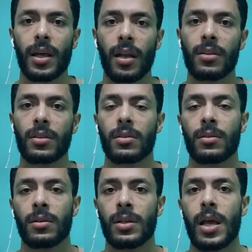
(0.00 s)
كانت
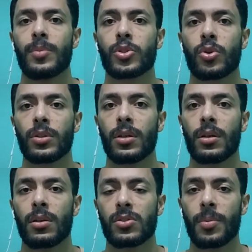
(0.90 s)
اللاعب السعوديه
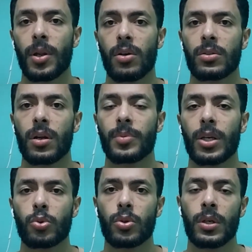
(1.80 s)
الاصابه الخطيره
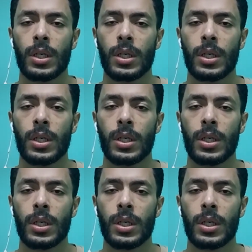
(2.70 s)
بتاعته